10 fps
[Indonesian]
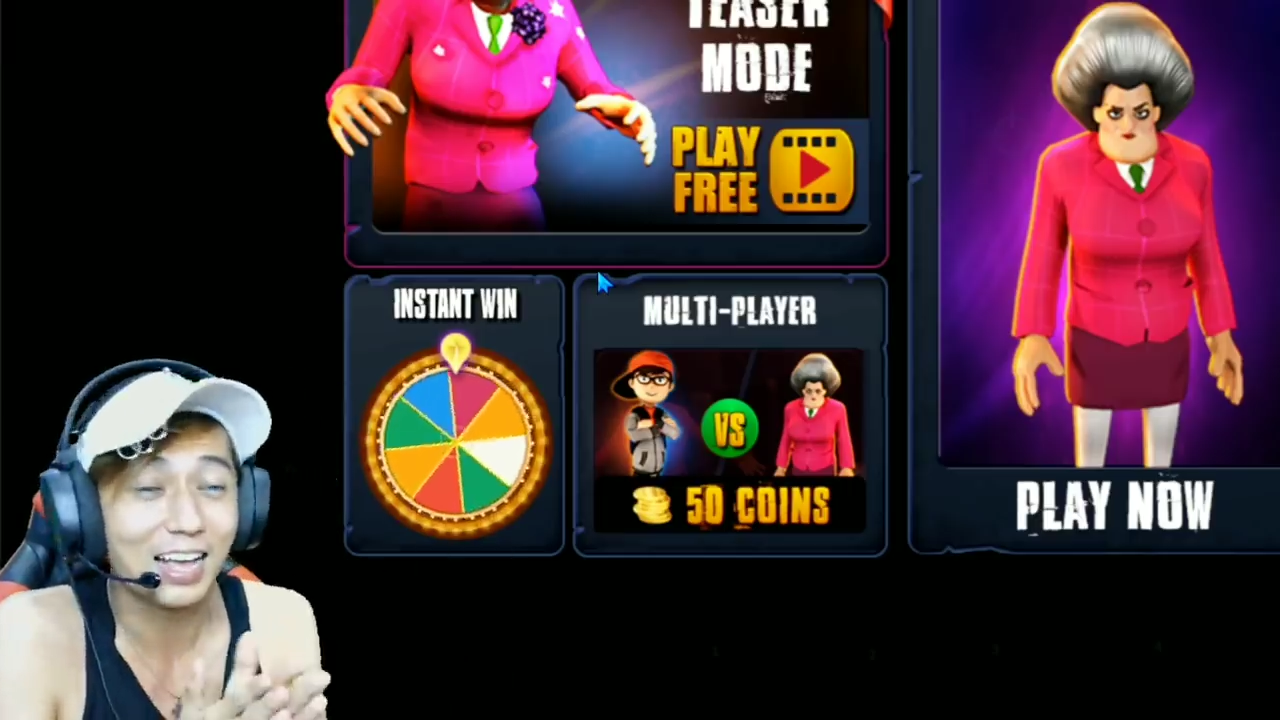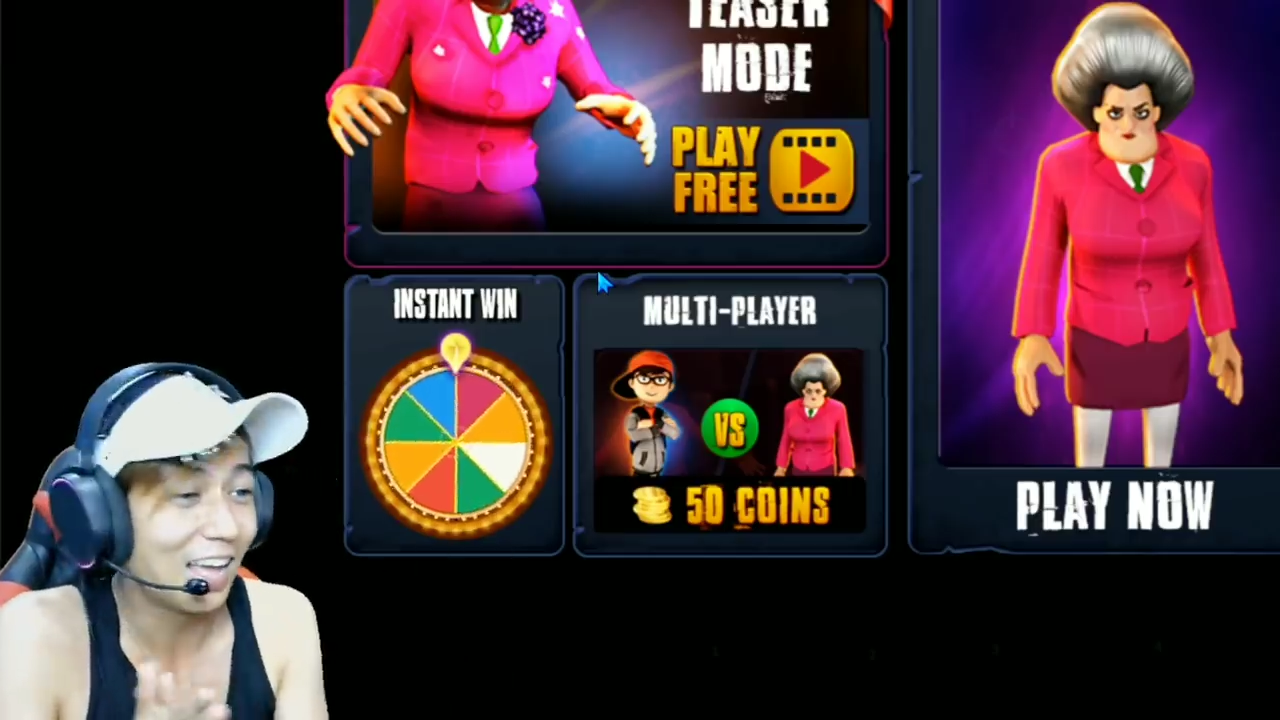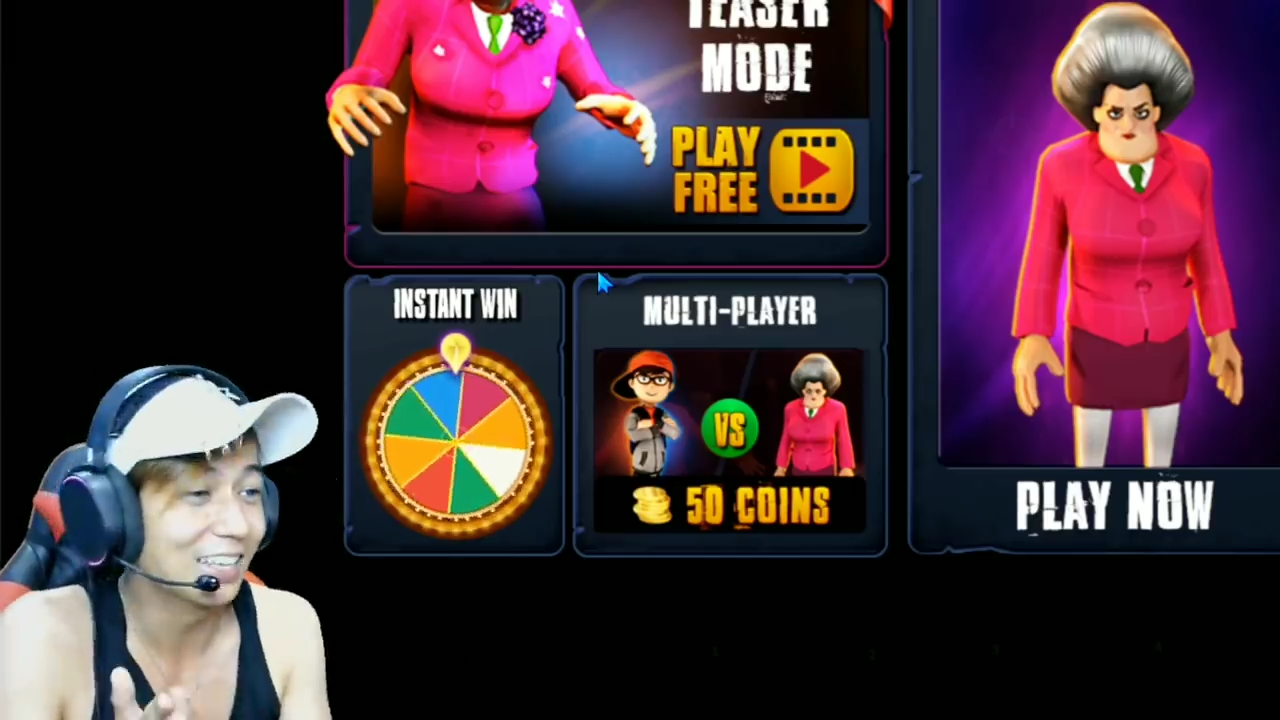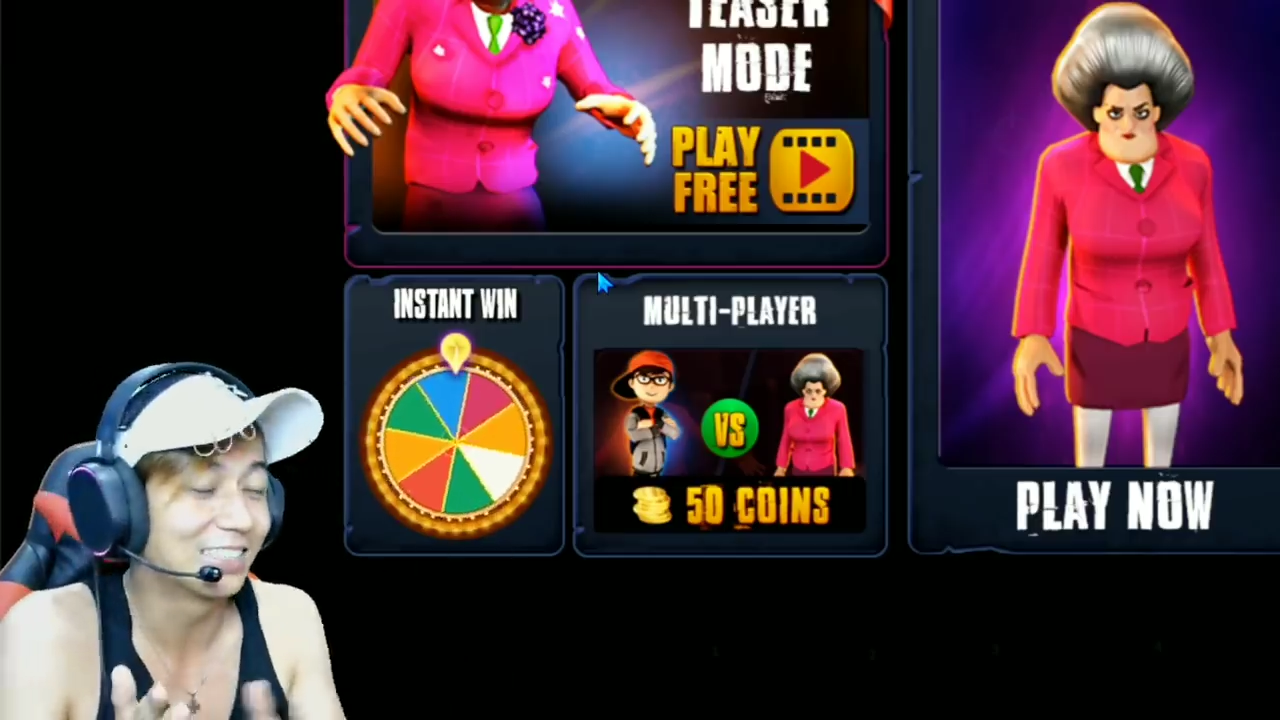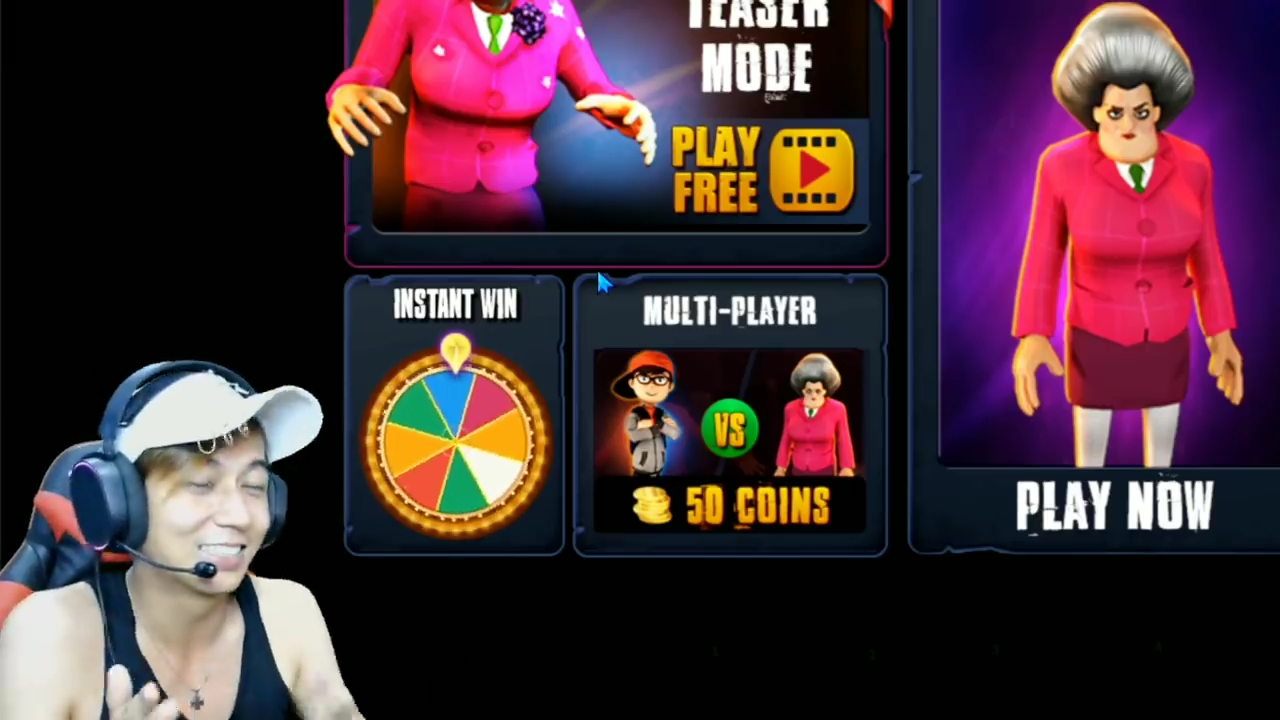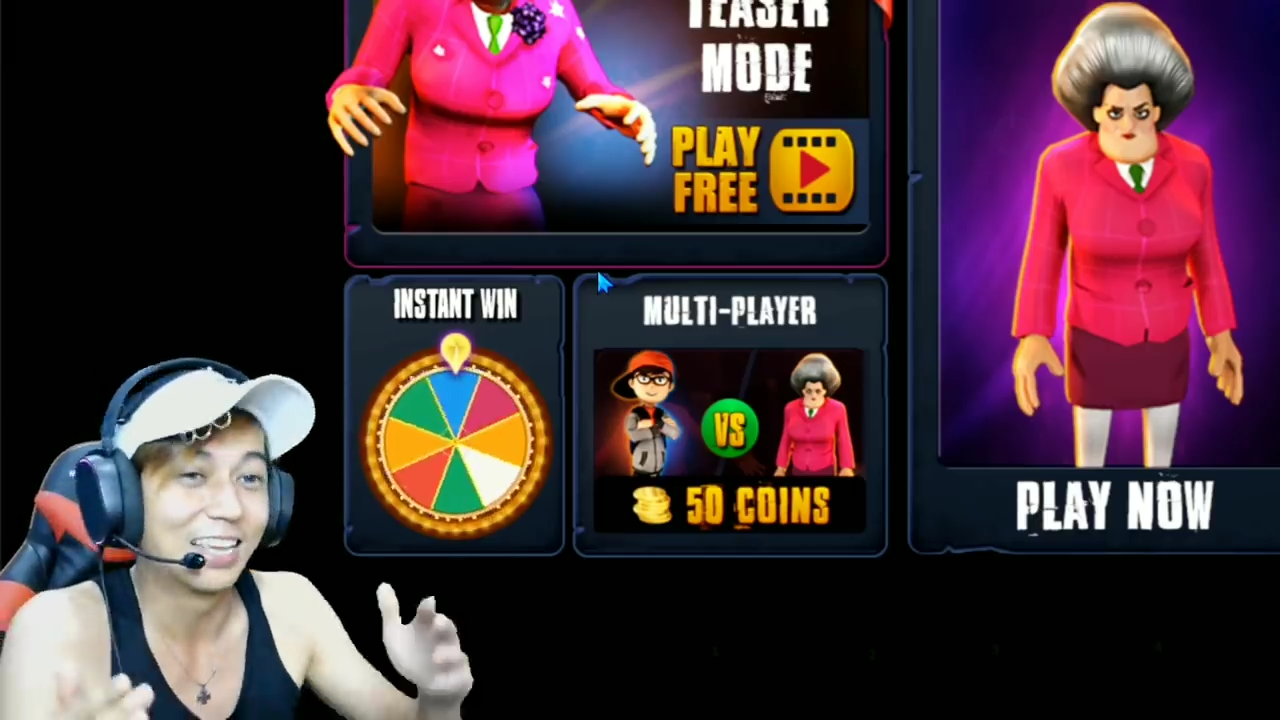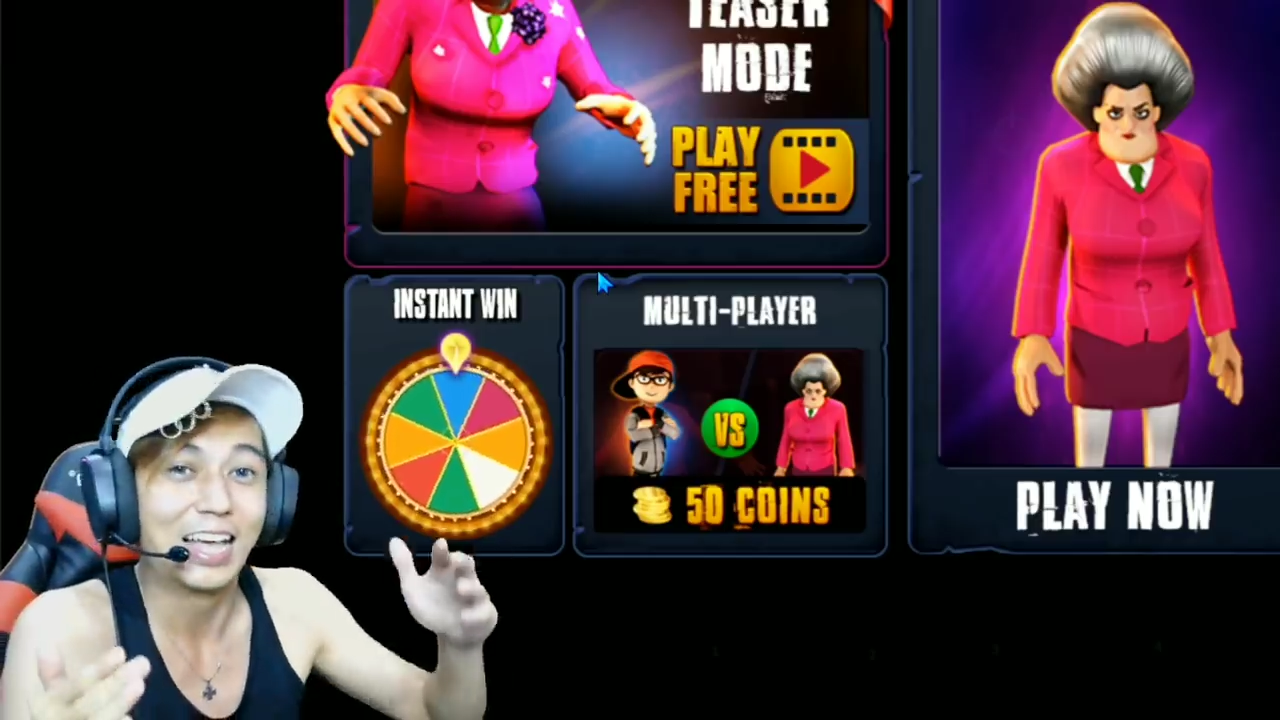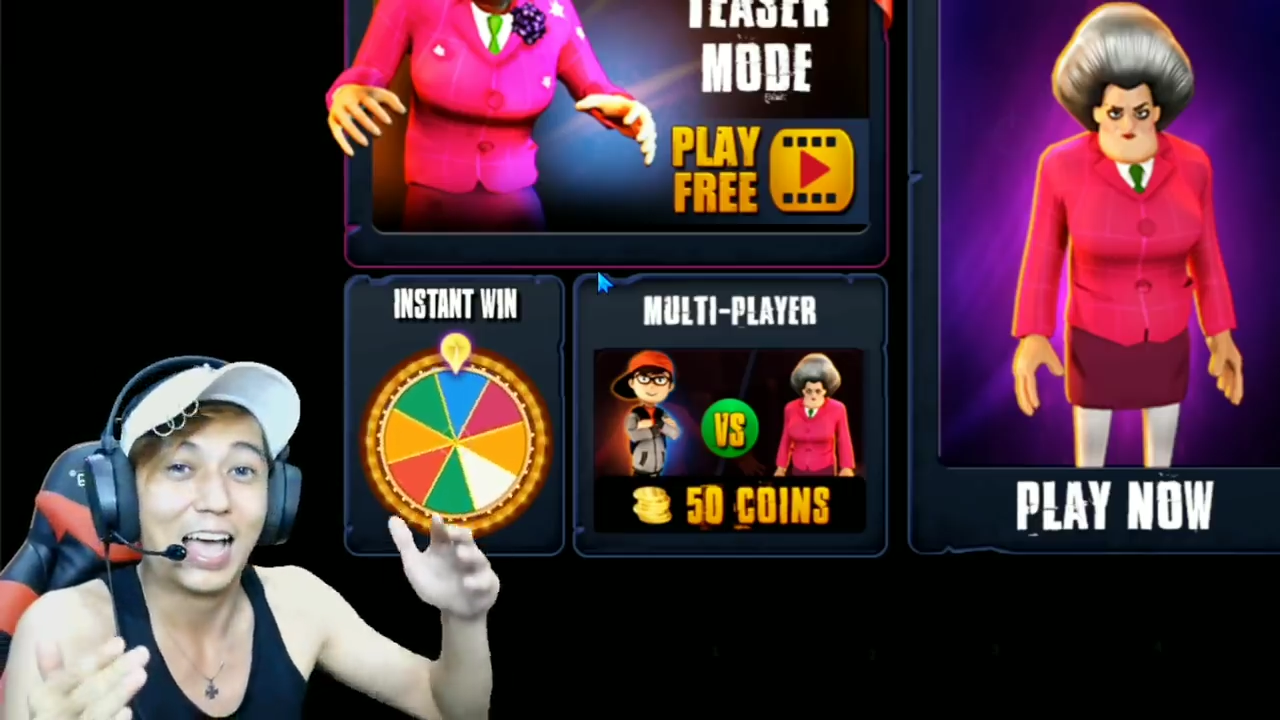guys,